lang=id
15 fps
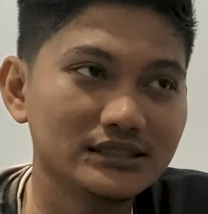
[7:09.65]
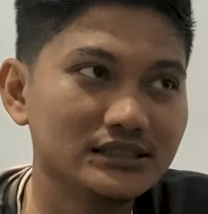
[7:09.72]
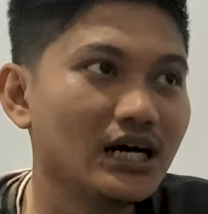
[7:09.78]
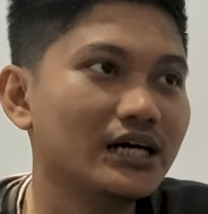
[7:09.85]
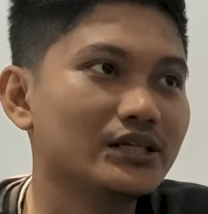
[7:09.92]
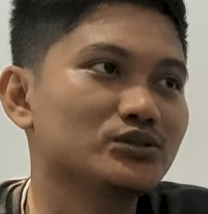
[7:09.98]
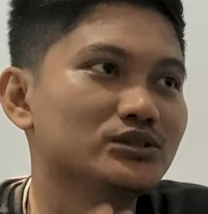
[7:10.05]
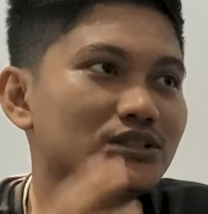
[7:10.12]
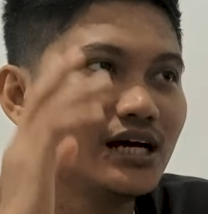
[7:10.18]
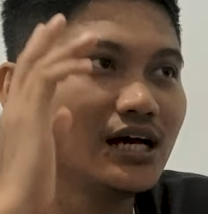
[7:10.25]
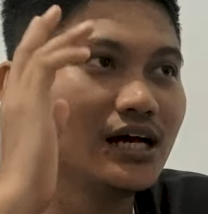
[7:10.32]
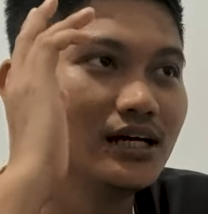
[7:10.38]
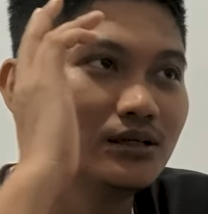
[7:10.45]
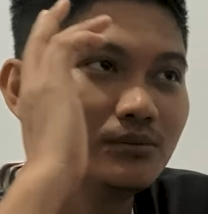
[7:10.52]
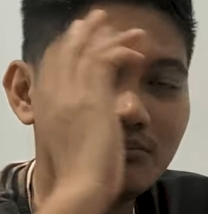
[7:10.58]

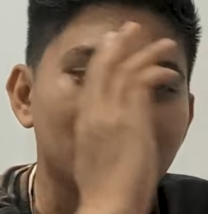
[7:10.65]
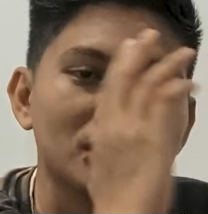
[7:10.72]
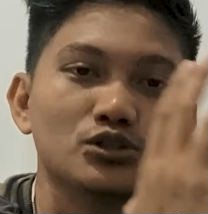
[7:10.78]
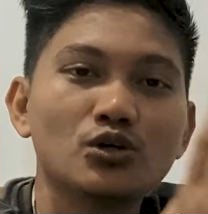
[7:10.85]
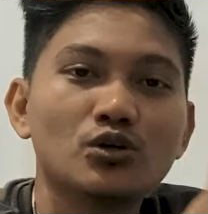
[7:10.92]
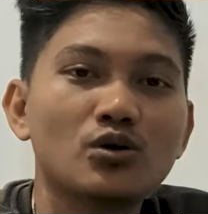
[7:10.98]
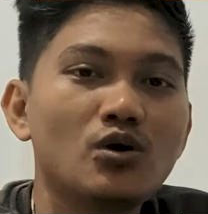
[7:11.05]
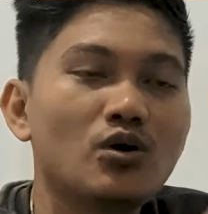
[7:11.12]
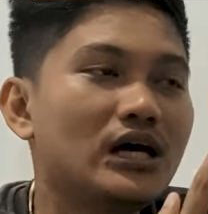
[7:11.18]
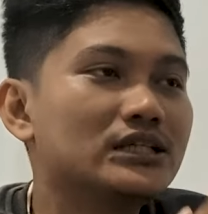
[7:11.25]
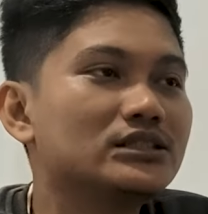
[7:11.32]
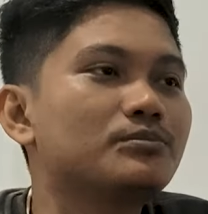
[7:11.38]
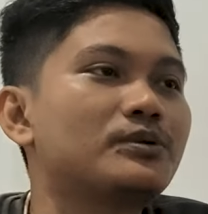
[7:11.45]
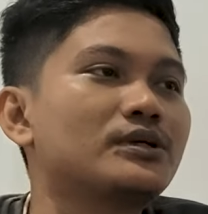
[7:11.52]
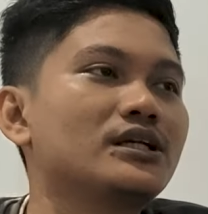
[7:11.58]
Seharusnya Bercontohlah
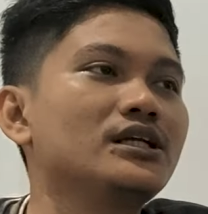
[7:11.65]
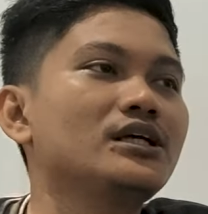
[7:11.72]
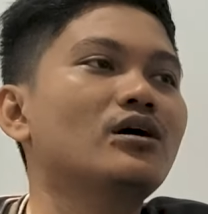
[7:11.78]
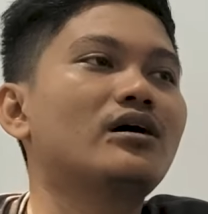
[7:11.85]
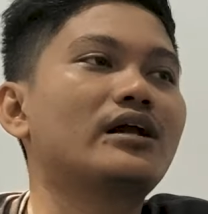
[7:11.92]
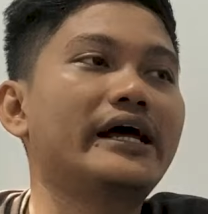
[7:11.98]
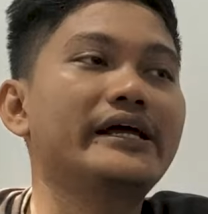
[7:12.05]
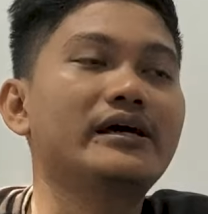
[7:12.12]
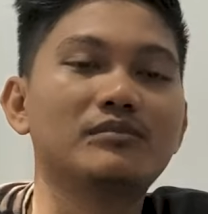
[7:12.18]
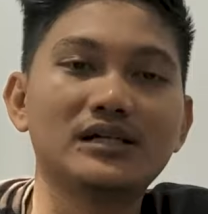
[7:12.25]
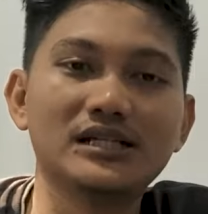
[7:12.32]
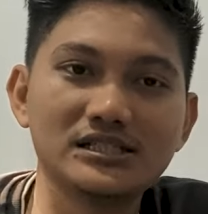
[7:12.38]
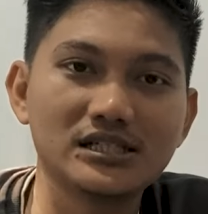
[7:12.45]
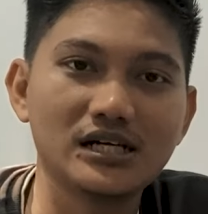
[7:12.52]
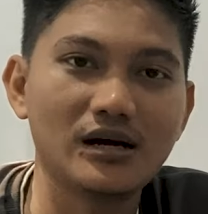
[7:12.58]
seperti rakyat
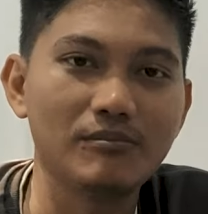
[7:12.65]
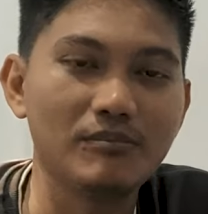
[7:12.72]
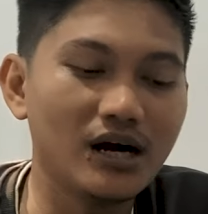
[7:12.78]
Malaysia,